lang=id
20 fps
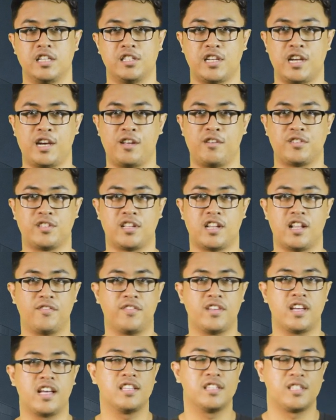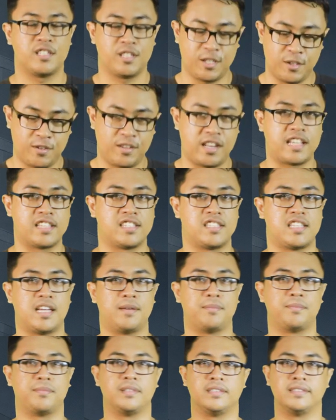Saya Dosan Afian, see you next
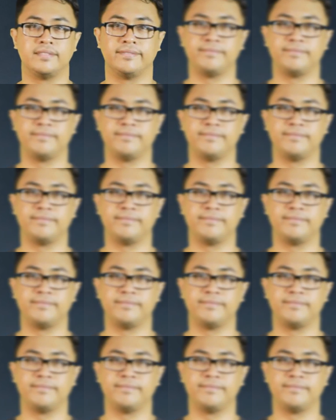time.